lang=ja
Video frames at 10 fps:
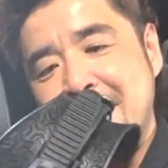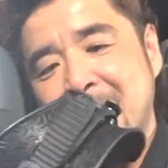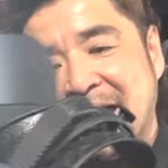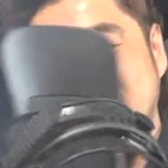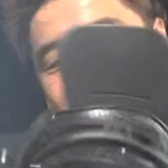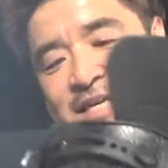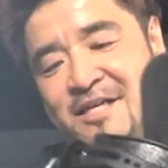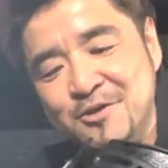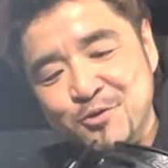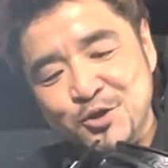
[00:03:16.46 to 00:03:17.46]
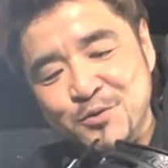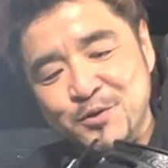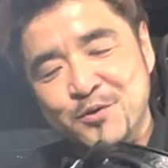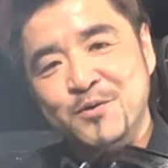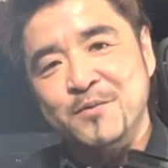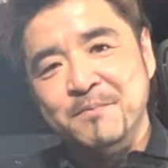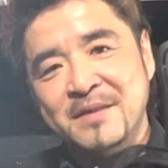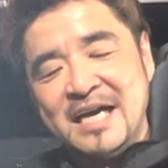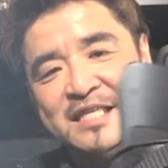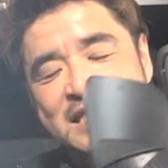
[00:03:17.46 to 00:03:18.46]
バインディングの寿命
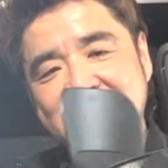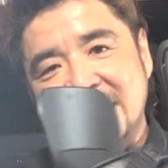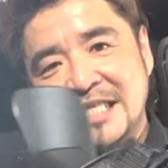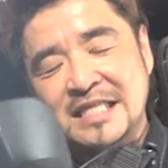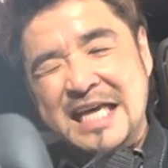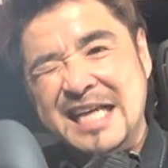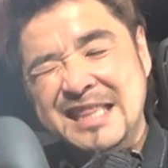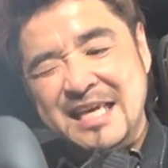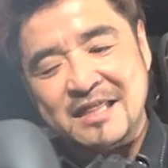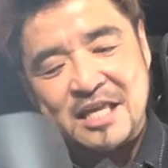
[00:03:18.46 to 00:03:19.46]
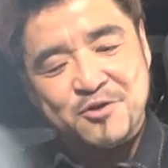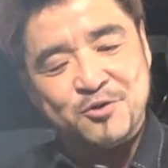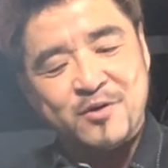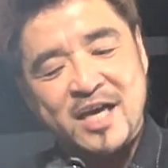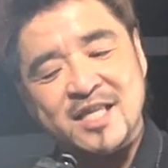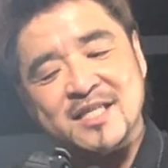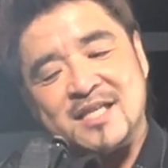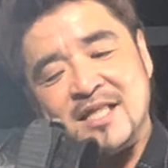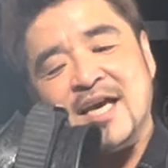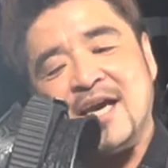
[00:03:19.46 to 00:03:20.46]
何日何年っていうのがいいです
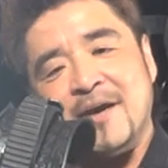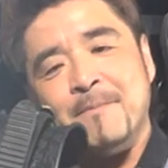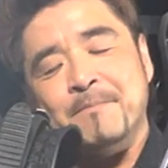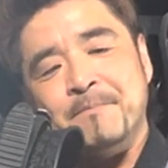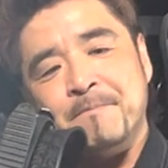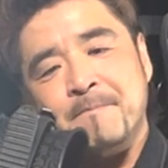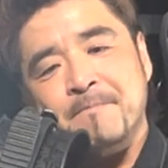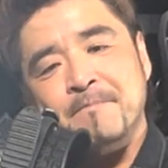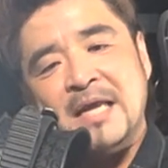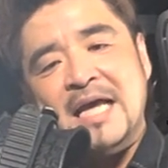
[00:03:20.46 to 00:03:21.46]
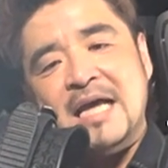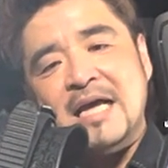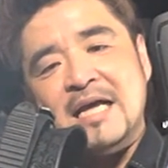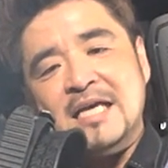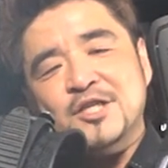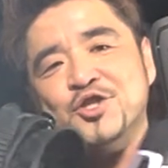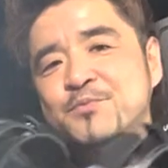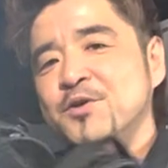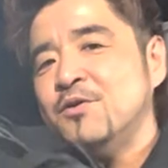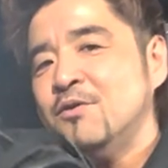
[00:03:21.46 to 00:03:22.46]
かね寿
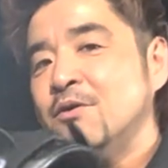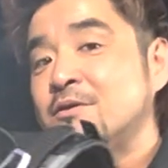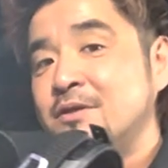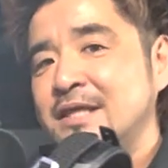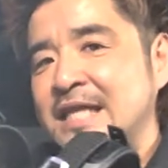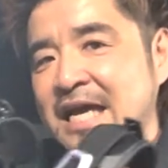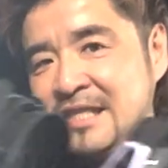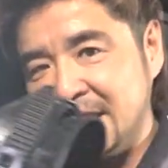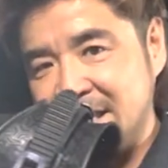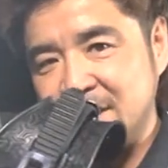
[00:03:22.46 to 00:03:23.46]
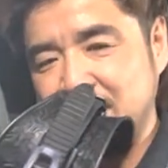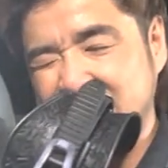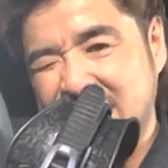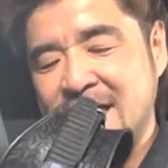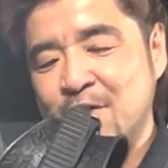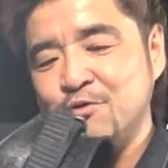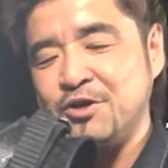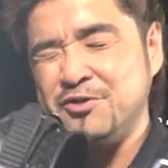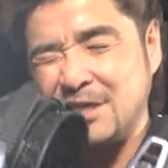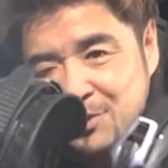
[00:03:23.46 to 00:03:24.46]
命何日とかって期間を聞
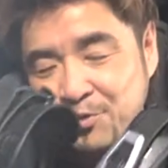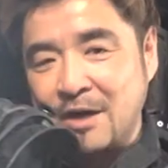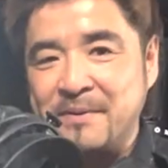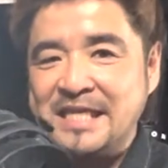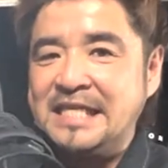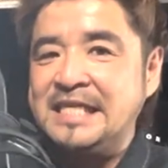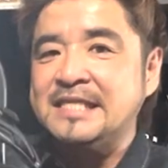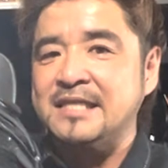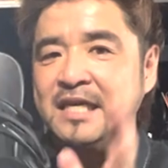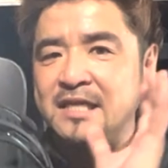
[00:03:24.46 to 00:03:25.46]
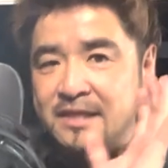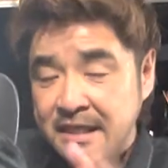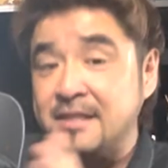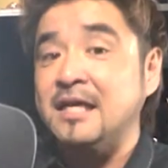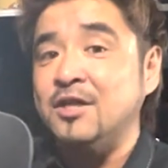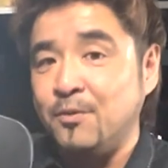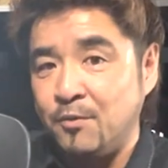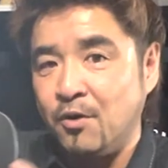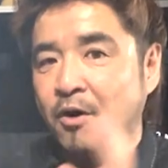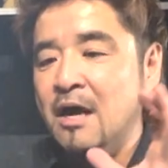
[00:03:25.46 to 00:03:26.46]
くのはちょっとやっぱり言いづらいんですけれど
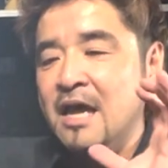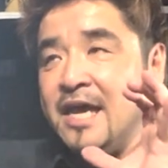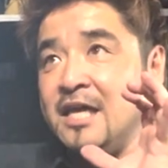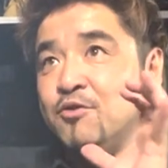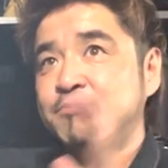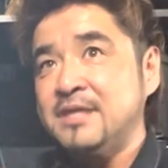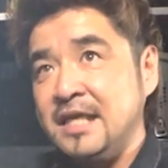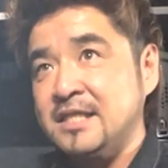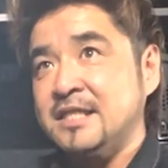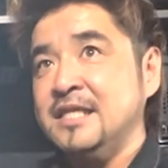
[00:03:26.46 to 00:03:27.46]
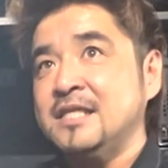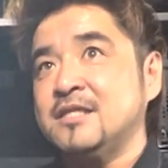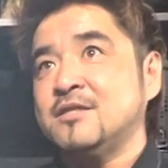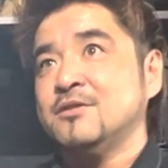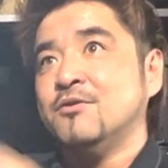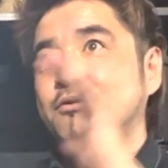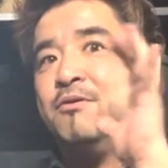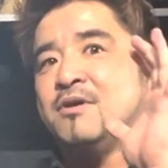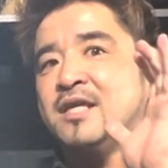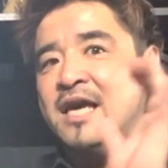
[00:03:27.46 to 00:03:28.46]
も、えーとプラスチック
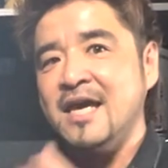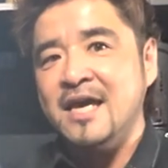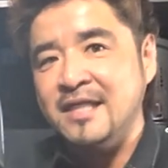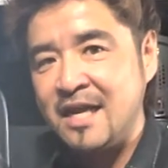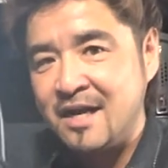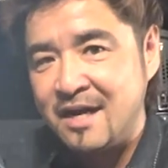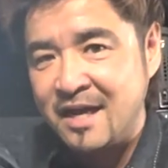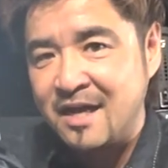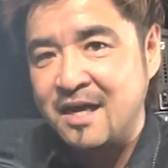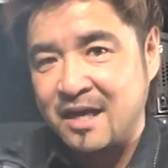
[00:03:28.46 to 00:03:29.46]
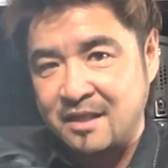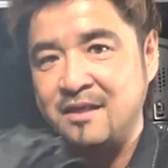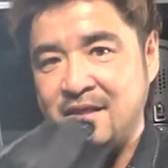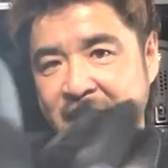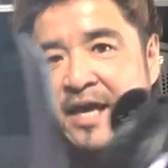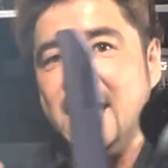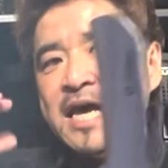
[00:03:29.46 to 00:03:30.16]
の経年劣化って